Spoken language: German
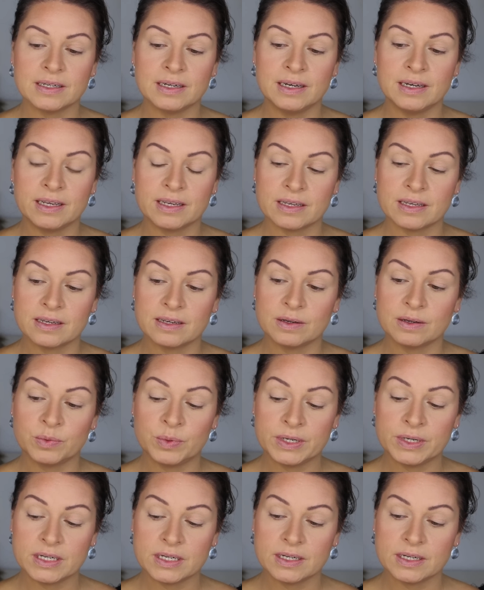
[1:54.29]

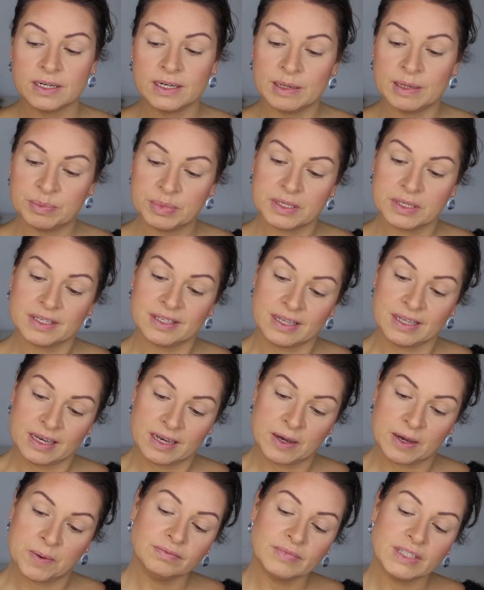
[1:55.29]
Liquid
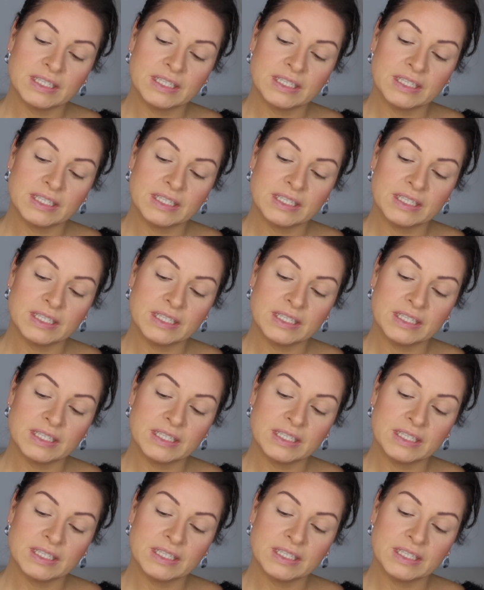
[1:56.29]
Lipstick.